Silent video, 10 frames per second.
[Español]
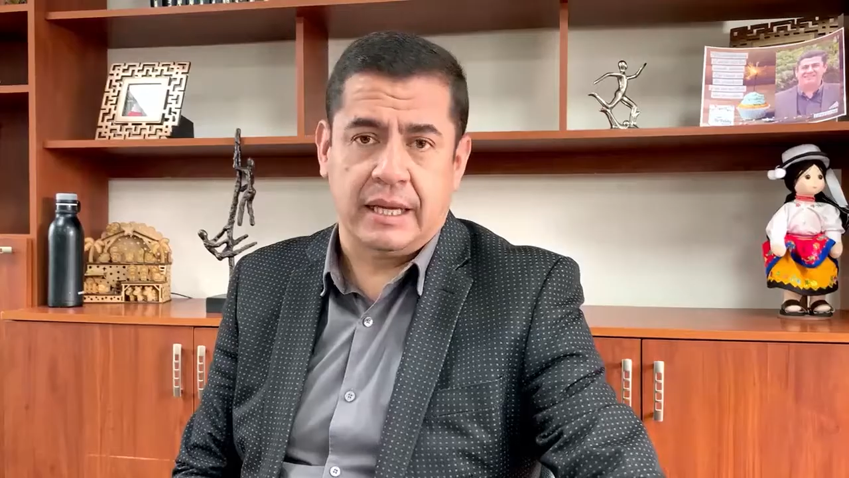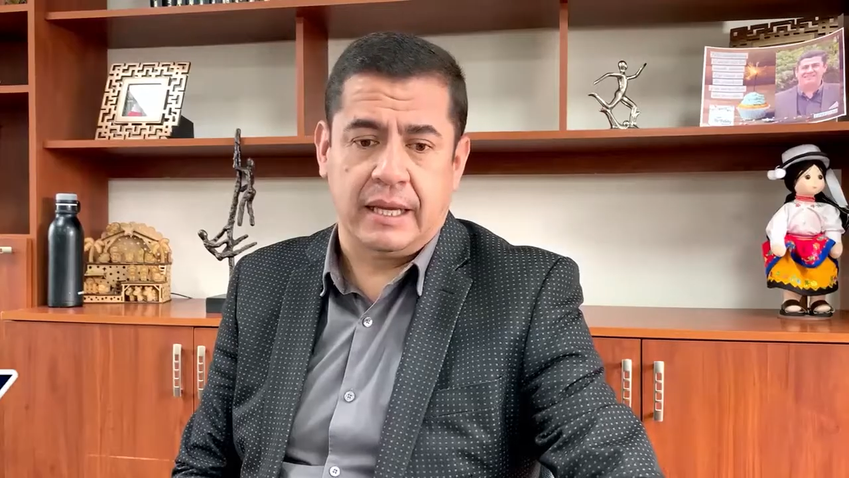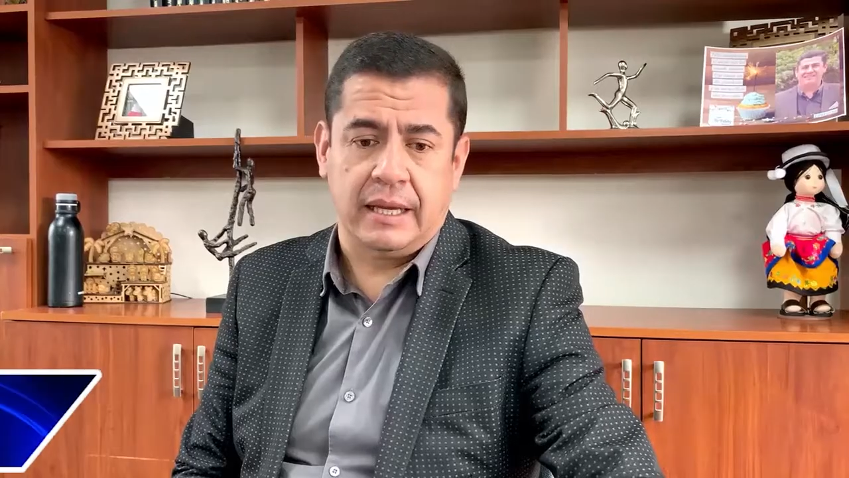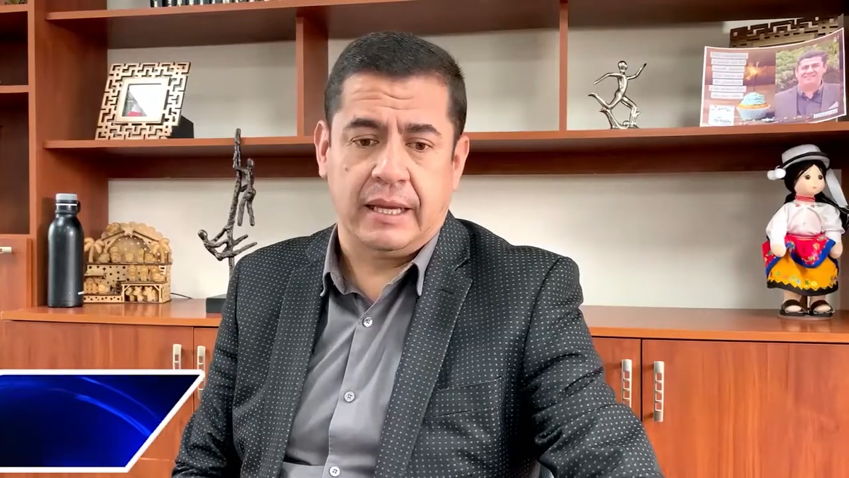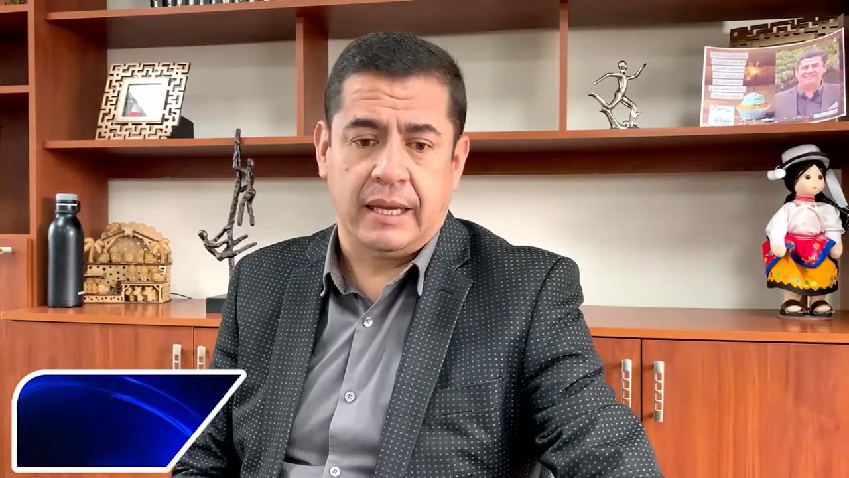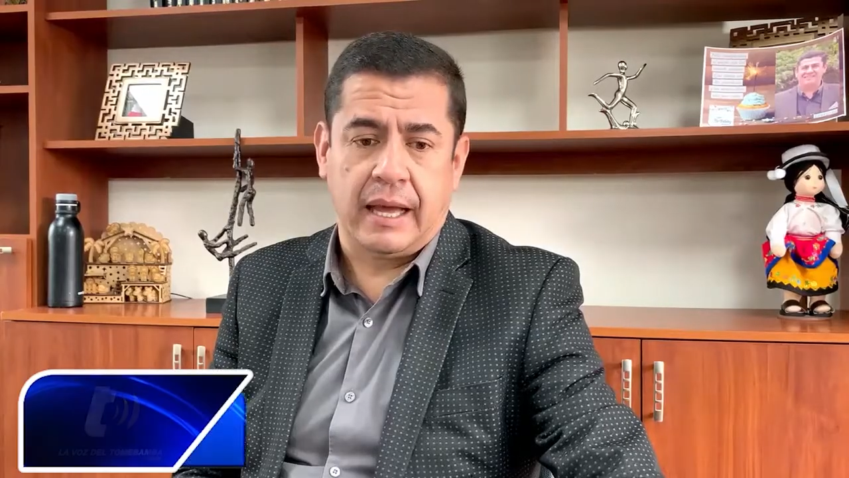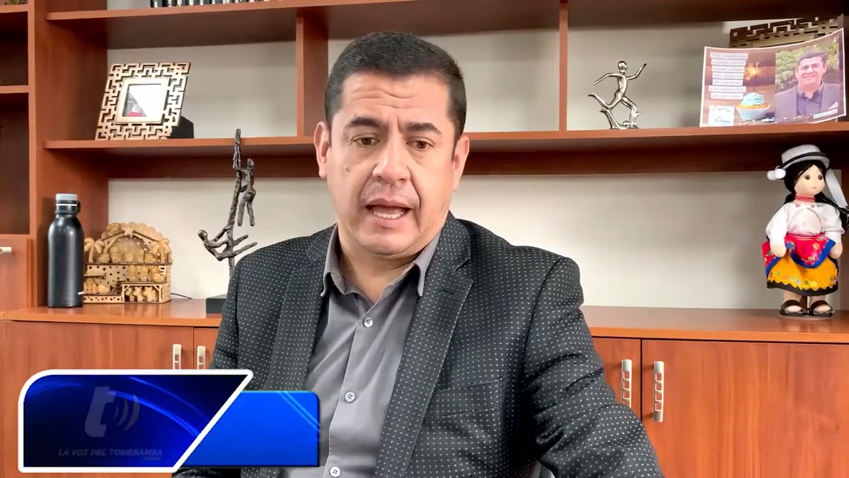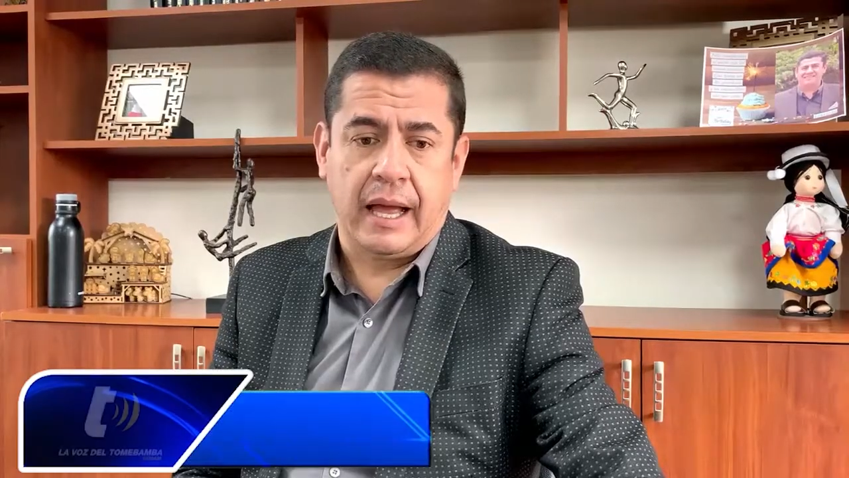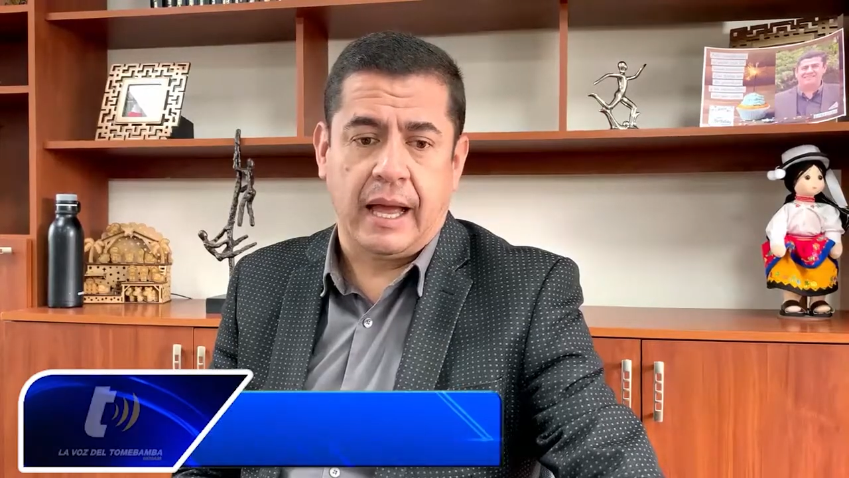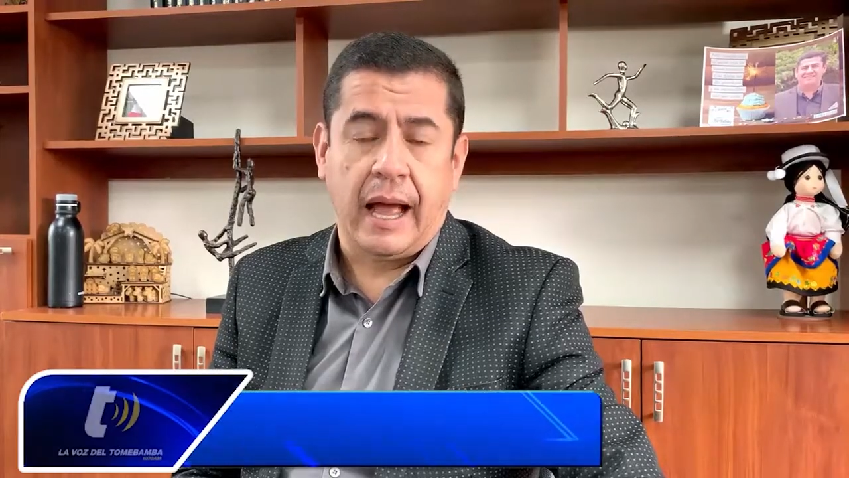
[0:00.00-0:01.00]
eh,
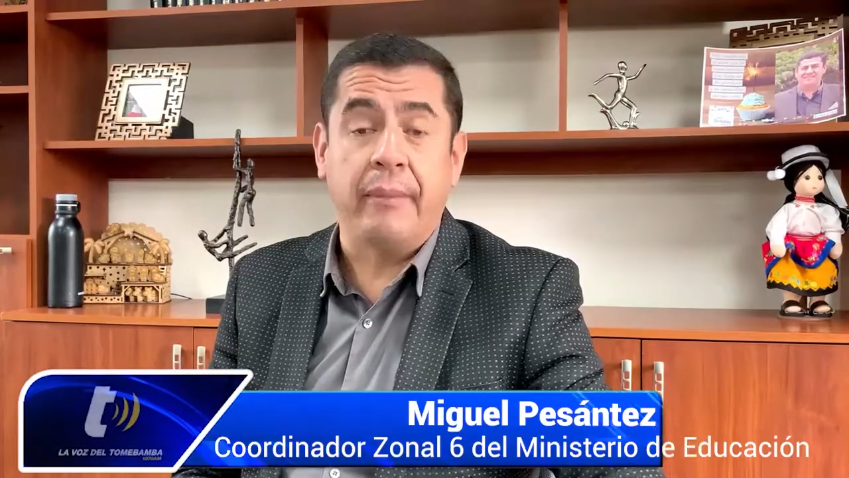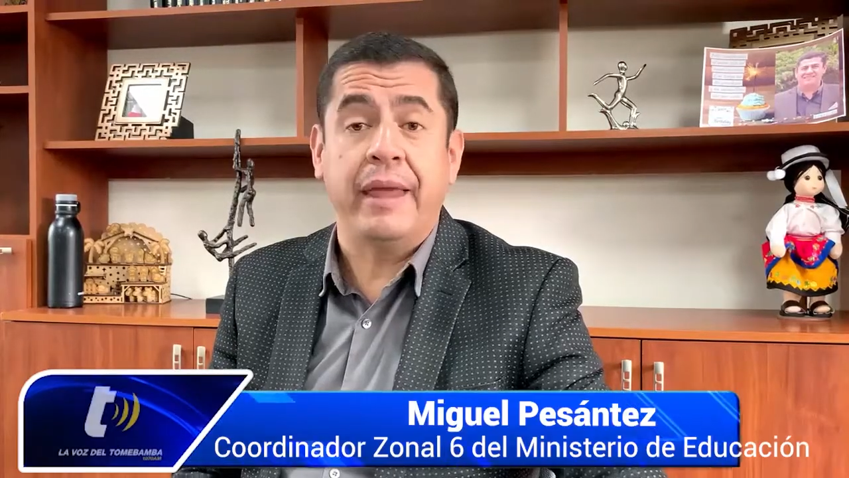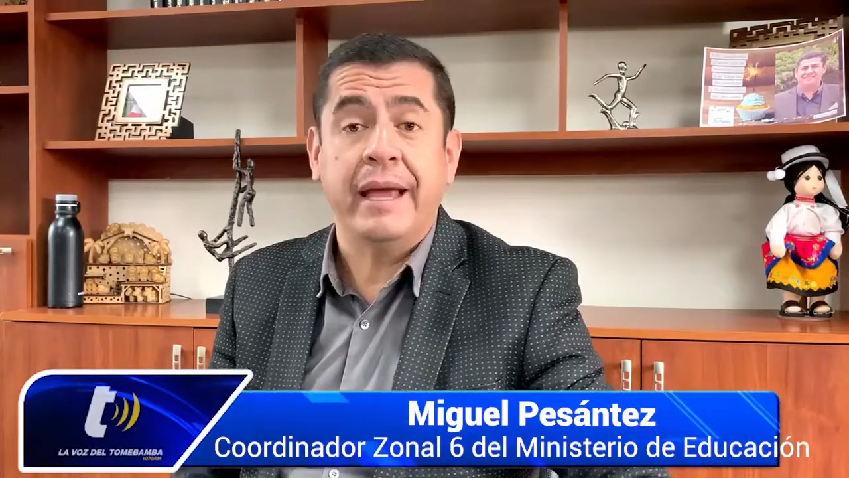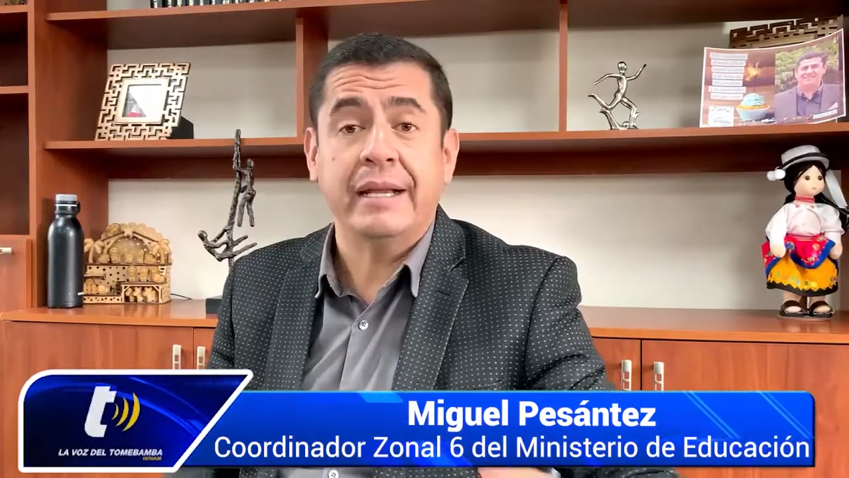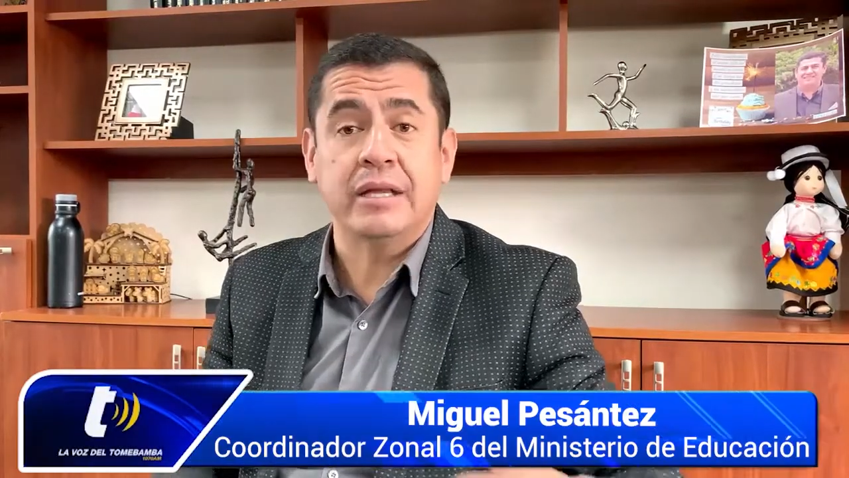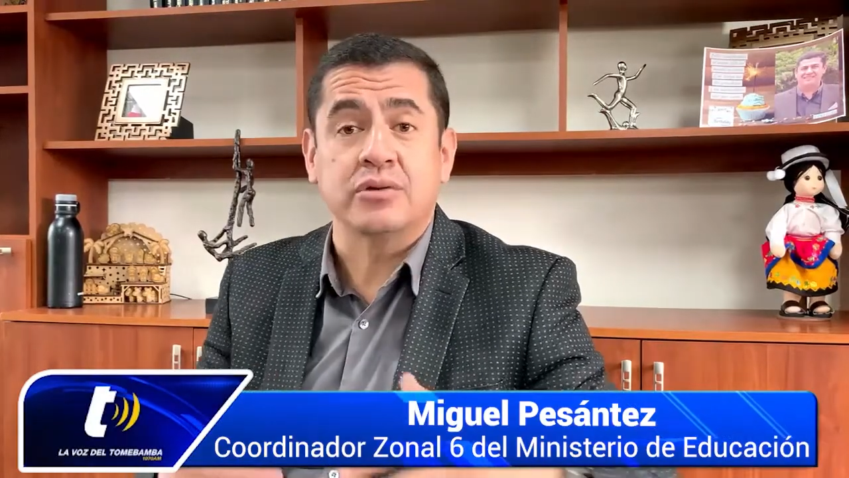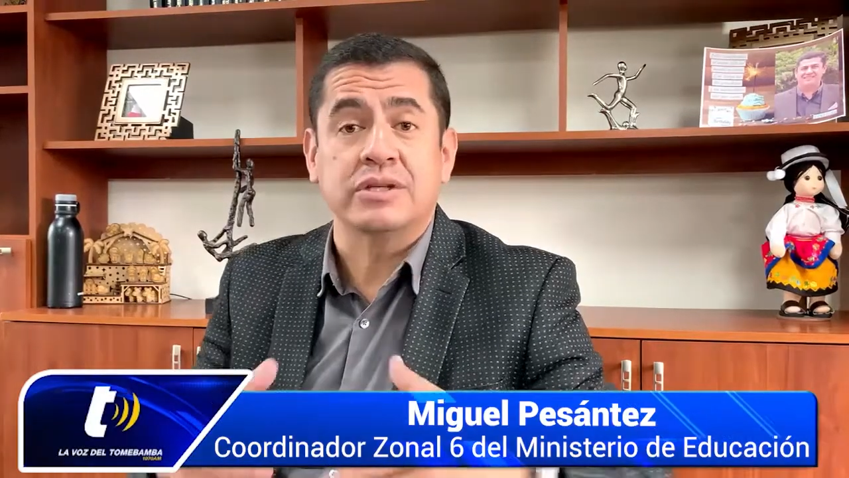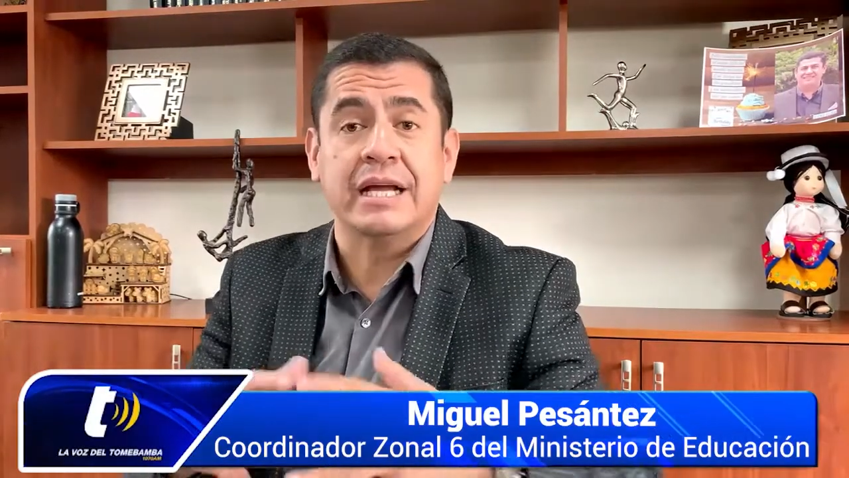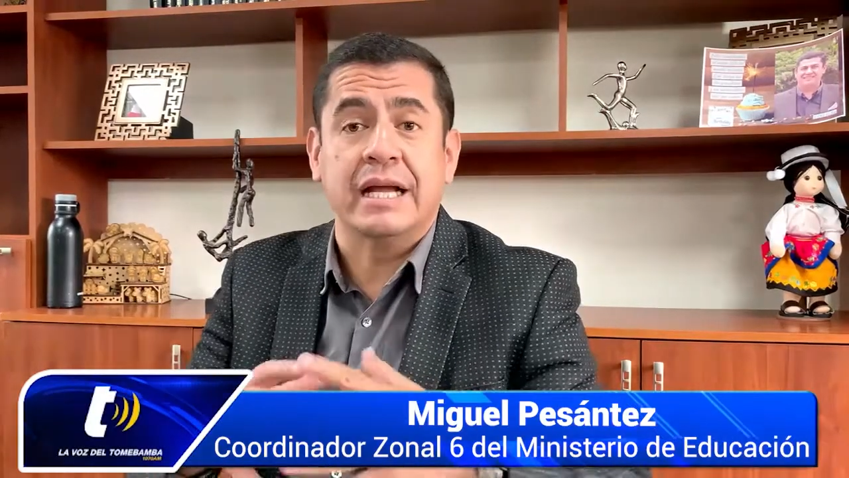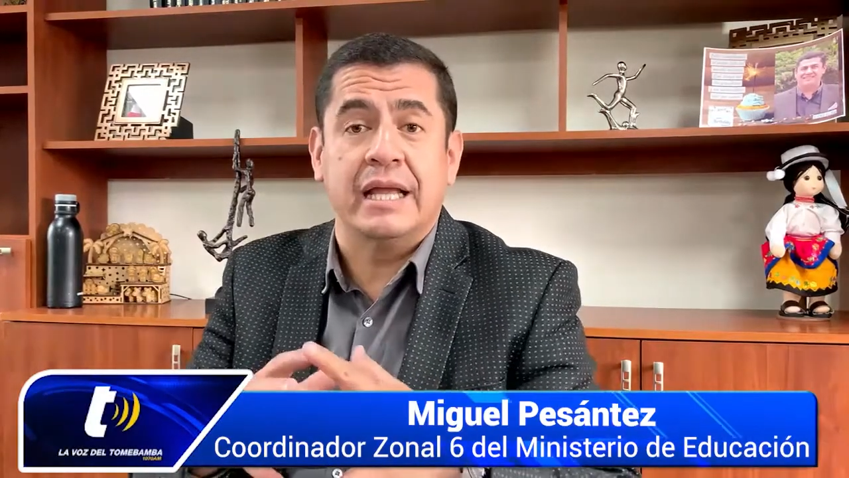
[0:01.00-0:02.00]
abiertas o
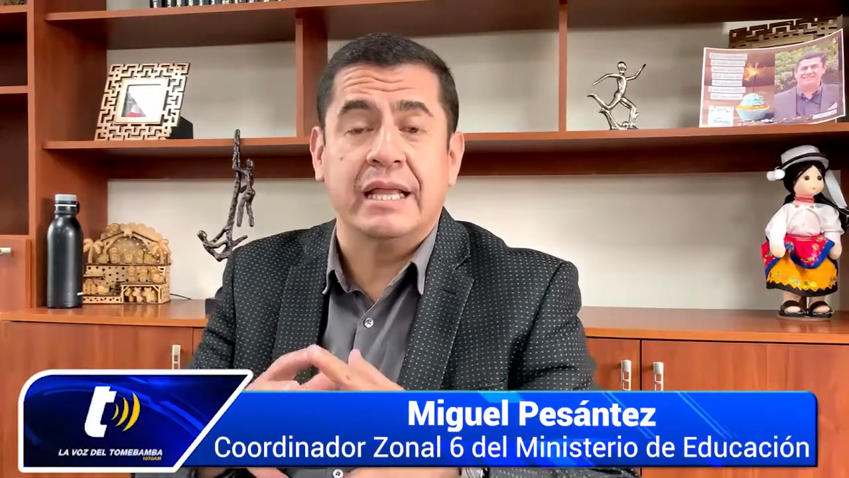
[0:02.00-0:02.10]
están eh,